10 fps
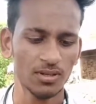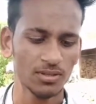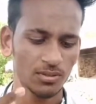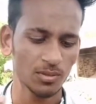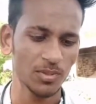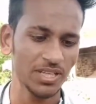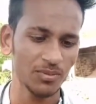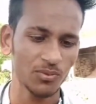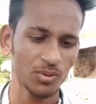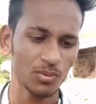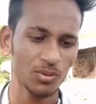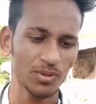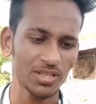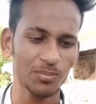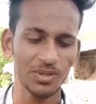तो मैंने फ़ोन को
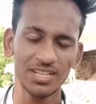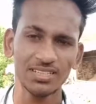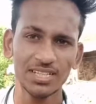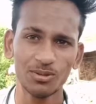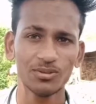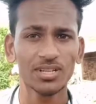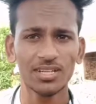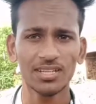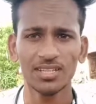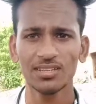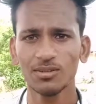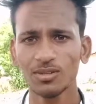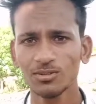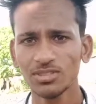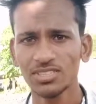मतलब पहले चालू कर लिया था तो
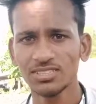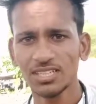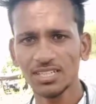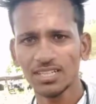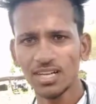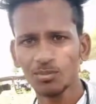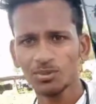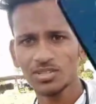कुछ इस तरीके का आपको